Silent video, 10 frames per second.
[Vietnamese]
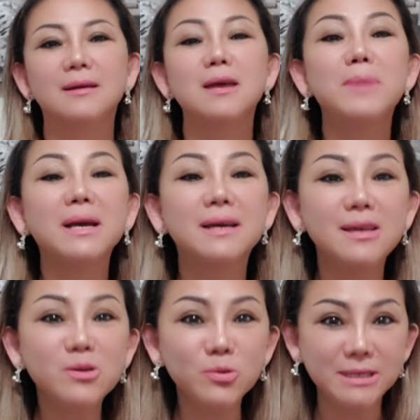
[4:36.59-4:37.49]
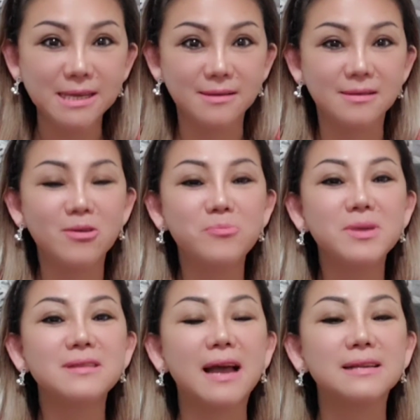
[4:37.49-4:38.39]
cái mắt kiến của chị không
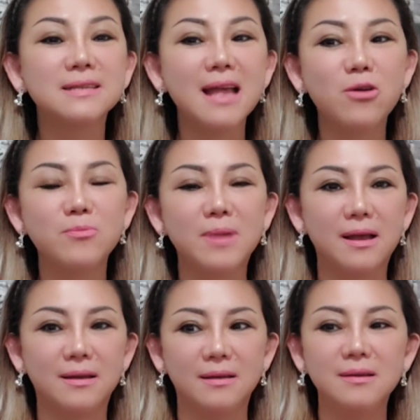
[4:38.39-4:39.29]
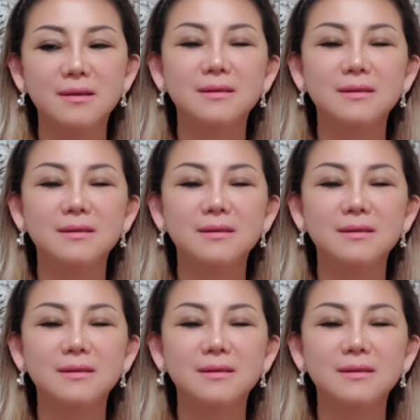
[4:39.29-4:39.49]
biết tại sao mà